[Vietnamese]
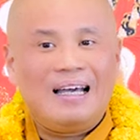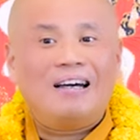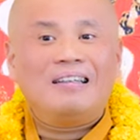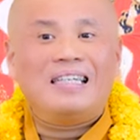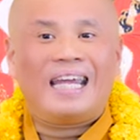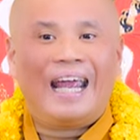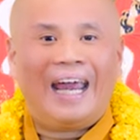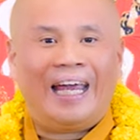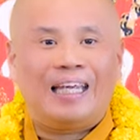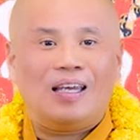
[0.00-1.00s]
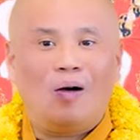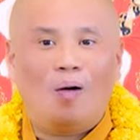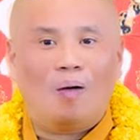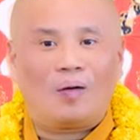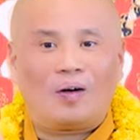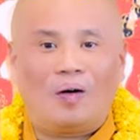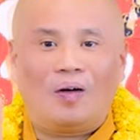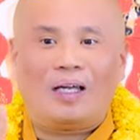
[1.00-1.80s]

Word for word: hít nhẹ vô rồi